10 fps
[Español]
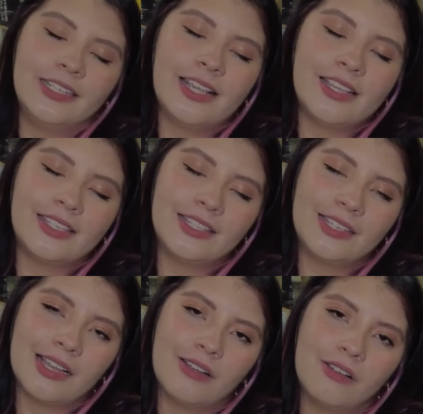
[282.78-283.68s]
y ahí sí
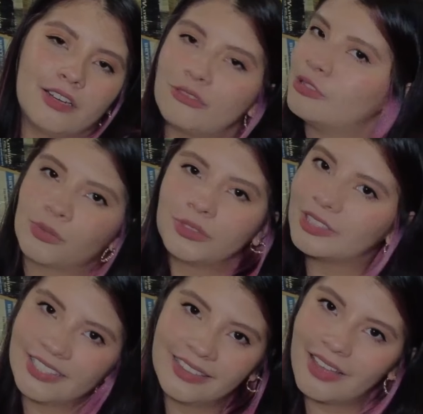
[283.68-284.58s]
te ahorras unos
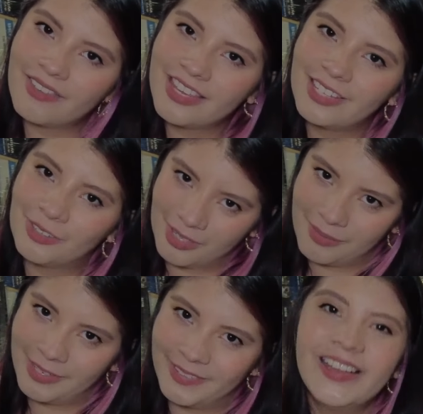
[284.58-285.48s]
cuantos centavitos,
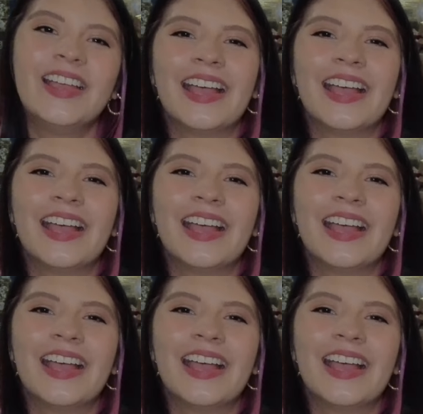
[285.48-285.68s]
amigo.